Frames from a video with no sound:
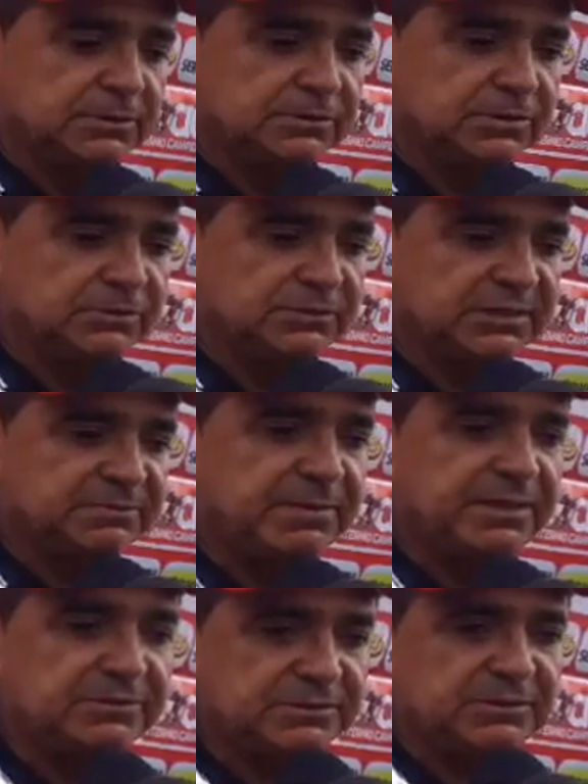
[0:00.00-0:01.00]
São os
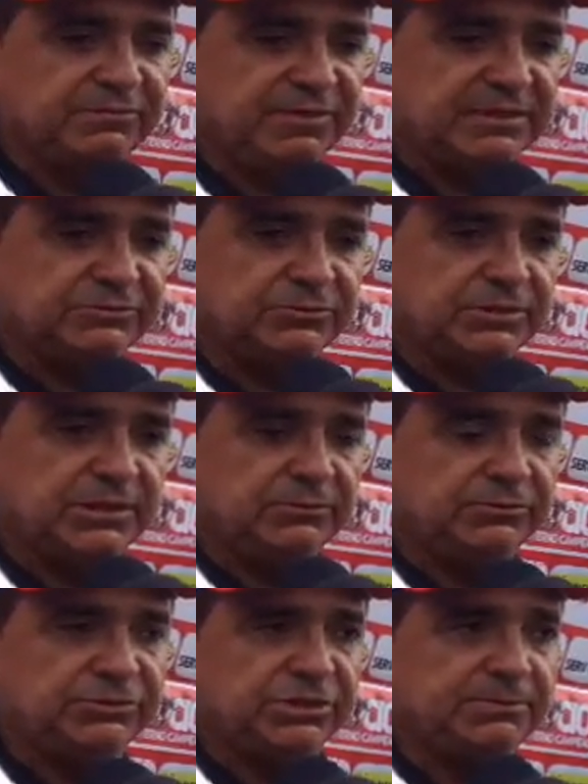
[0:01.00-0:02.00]
aspectos que fazem
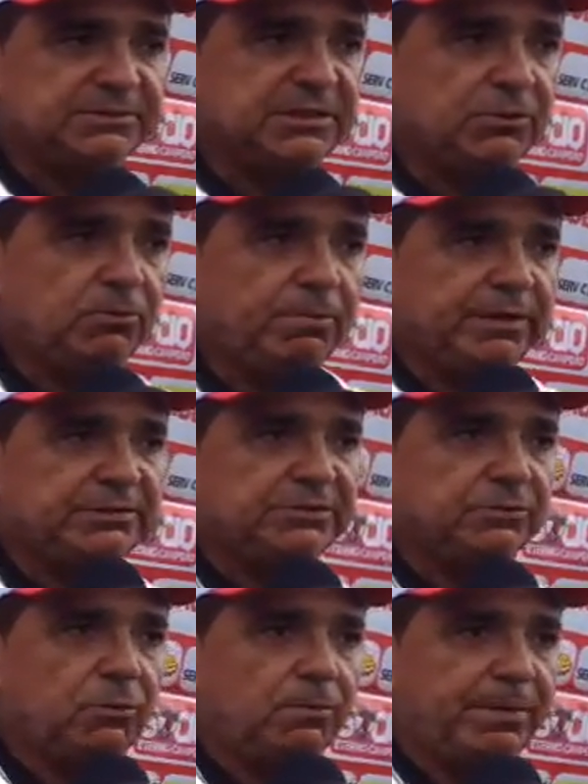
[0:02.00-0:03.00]
um, time ser
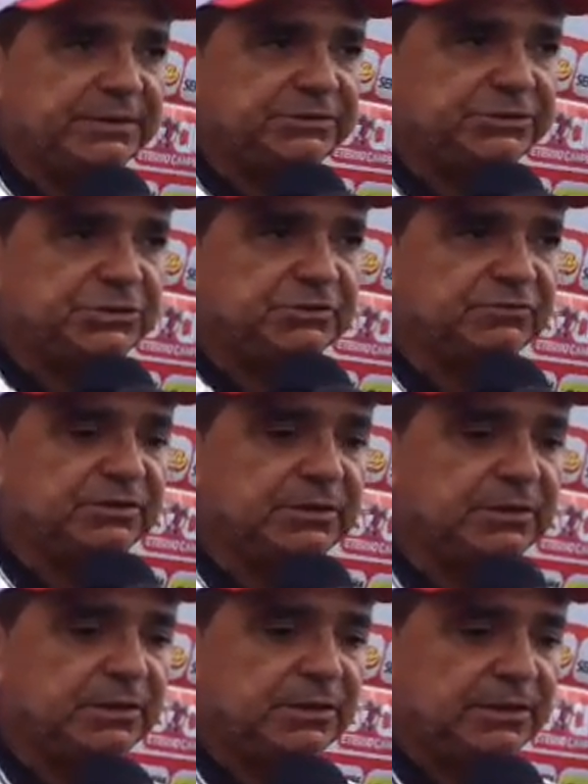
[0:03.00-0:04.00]
competitivo,
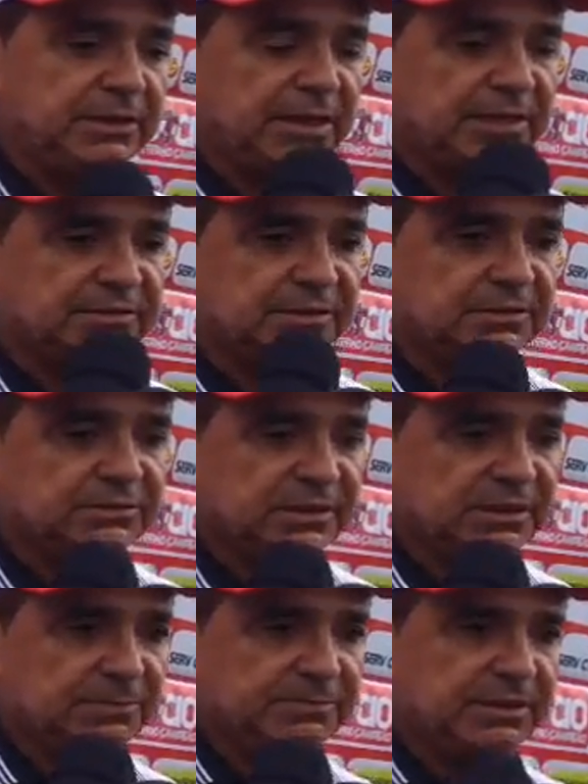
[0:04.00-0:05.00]
né? E graças a Deus a
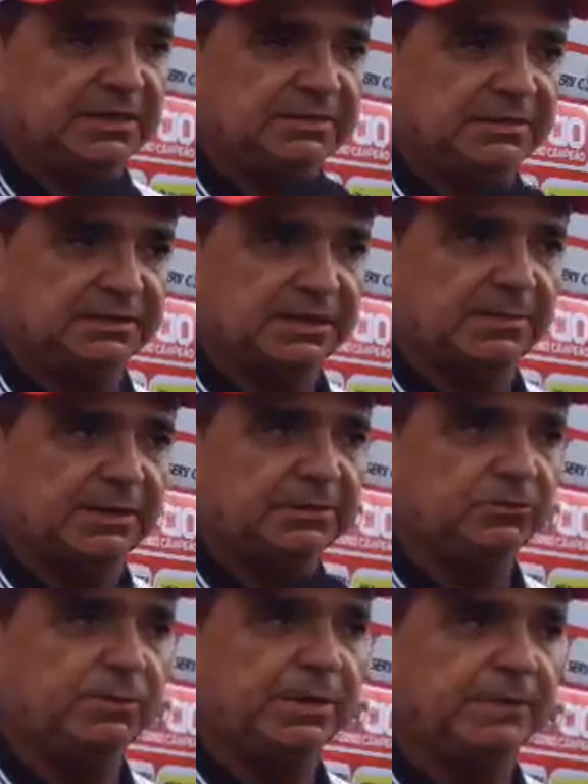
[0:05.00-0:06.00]
equipe está tá
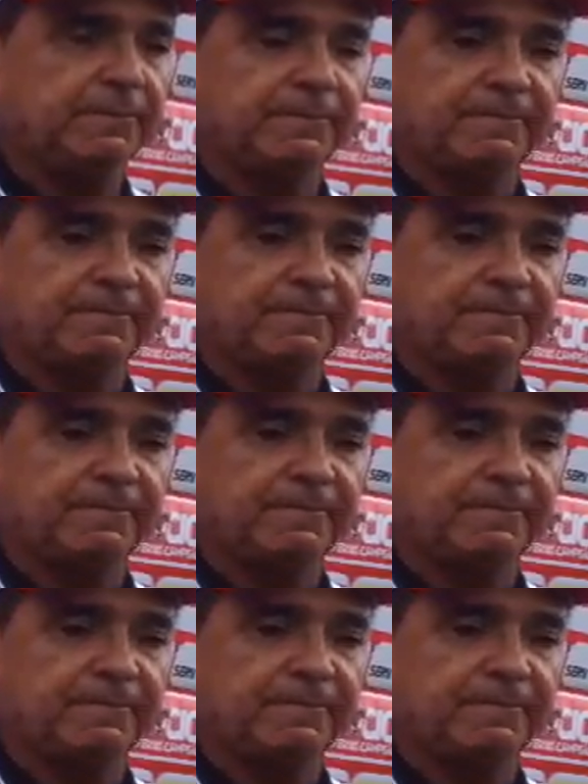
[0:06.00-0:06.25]
trabalhando bem